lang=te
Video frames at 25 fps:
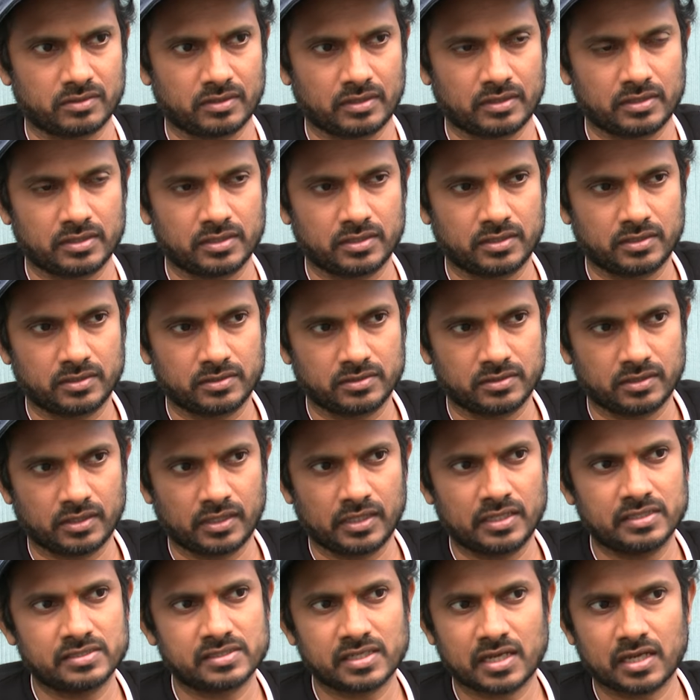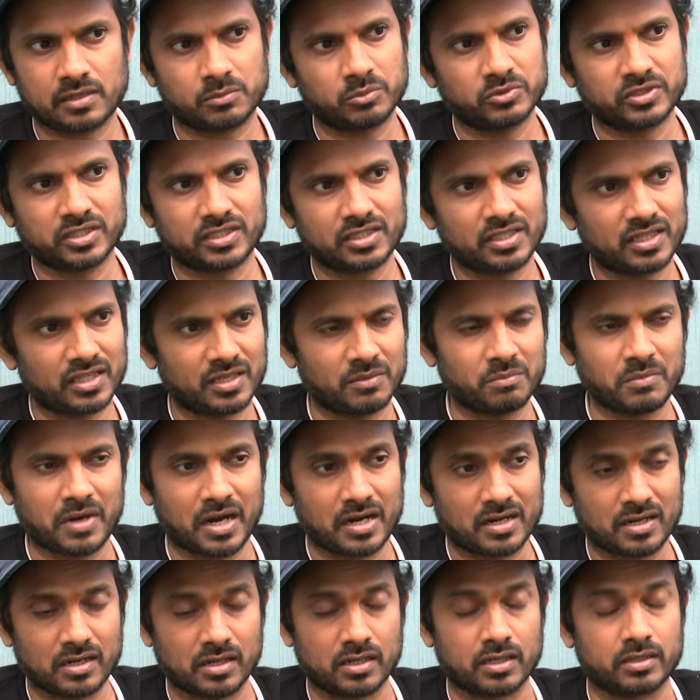అది రిలీజ్ కాకముందు అయితే ఏం
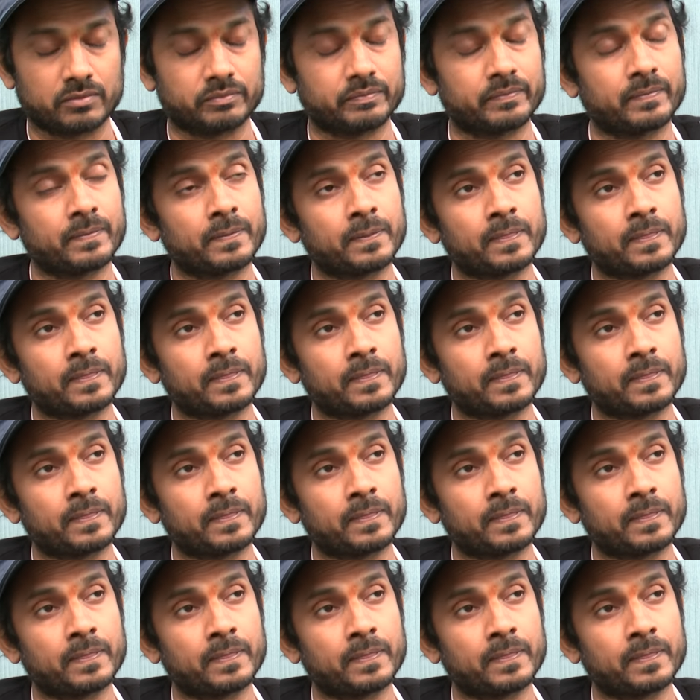మాట్లాడలేము